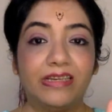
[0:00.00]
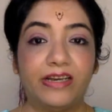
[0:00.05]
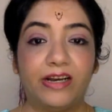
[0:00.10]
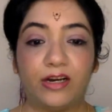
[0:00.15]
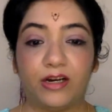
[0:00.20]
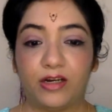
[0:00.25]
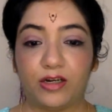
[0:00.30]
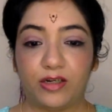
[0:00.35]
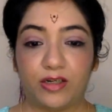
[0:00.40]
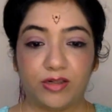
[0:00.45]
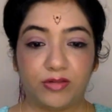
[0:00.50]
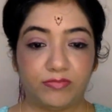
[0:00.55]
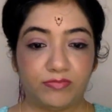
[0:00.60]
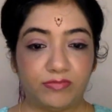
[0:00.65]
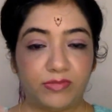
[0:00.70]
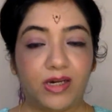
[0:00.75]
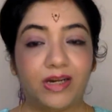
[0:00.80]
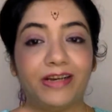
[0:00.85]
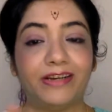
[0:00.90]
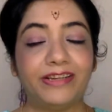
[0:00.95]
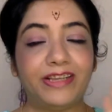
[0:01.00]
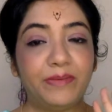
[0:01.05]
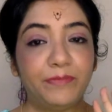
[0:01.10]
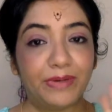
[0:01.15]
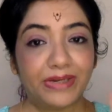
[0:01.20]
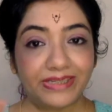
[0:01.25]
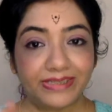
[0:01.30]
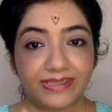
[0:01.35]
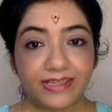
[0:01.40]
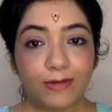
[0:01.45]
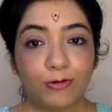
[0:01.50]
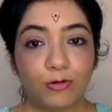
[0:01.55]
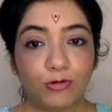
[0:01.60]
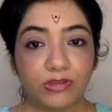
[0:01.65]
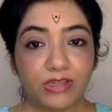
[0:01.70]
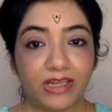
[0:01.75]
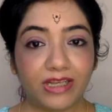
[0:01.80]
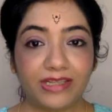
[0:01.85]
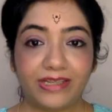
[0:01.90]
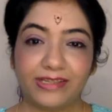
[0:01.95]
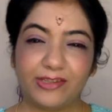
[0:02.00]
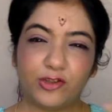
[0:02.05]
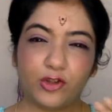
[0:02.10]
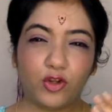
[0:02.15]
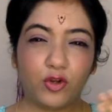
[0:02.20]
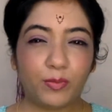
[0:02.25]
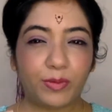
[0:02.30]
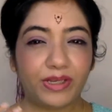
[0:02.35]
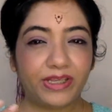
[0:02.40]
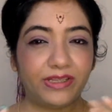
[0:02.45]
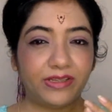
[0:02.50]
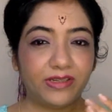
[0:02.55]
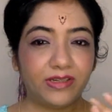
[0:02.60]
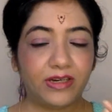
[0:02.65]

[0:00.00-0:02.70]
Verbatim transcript: अग्रीमेंट से होता है कि चलो भाई